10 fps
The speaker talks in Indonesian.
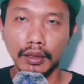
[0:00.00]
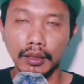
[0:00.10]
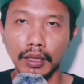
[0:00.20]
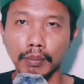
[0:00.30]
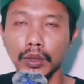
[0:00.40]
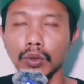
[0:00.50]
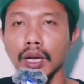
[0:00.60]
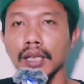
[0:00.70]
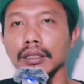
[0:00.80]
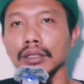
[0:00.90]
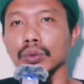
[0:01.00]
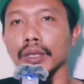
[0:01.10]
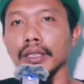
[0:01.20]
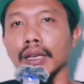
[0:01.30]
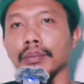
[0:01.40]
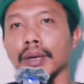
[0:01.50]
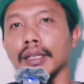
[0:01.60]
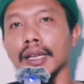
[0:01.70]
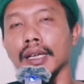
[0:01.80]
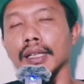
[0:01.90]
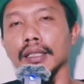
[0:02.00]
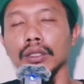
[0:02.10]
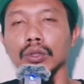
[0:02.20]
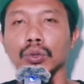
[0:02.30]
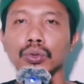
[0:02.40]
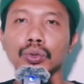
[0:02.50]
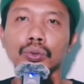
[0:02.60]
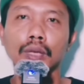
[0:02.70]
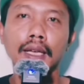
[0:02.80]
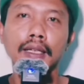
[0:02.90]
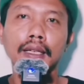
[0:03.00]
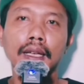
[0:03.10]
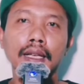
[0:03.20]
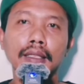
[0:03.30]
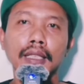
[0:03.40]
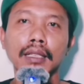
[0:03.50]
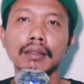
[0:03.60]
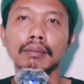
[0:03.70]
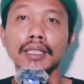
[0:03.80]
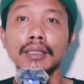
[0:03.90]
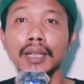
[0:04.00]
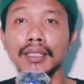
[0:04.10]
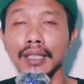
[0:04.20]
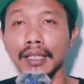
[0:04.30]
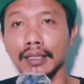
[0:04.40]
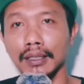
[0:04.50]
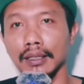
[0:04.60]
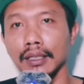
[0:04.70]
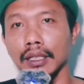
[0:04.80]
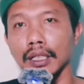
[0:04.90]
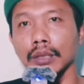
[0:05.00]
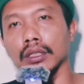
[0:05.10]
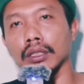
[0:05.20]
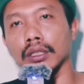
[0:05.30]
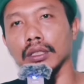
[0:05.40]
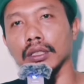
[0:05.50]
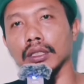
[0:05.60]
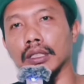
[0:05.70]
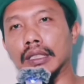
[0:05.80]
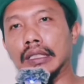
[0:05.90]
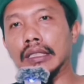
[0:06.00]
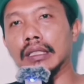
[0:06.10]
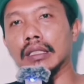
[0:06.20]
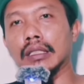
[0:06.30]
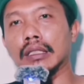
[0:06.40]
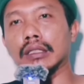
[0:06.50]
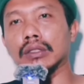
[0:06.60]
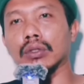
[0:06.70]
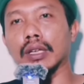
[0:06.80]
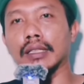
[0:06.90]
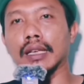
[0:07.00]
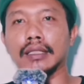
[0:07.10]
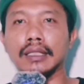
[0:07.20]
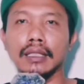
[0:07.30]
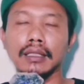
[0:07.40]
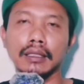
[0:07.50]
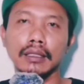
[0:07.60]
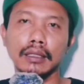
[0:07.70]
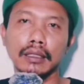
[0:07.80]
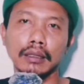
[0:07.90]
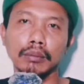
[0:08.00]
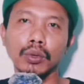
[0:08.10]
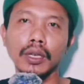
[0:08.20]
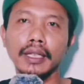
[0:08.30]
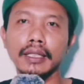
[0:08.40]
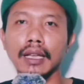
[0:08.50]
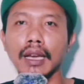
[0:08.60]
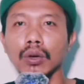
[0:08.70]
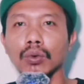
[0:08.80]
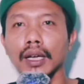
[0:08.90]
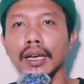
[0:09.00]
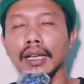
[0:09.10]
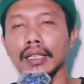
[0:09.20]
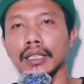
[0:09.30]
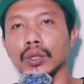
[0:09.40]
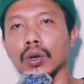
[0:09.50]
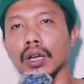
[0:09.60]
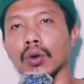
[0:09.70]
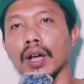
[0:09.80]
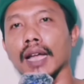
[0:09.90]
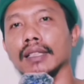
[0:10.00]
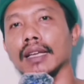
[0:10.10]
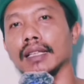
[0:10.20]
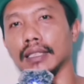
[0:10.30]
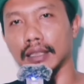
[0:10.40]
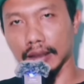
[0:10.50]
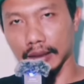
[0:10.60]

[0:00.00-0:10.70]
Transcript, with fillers: Nah, berdoa sesuai daripada tujuan hajat masing-masing. Ini sholat hajat boleh kita lakukan lagi dua rakaat lagi.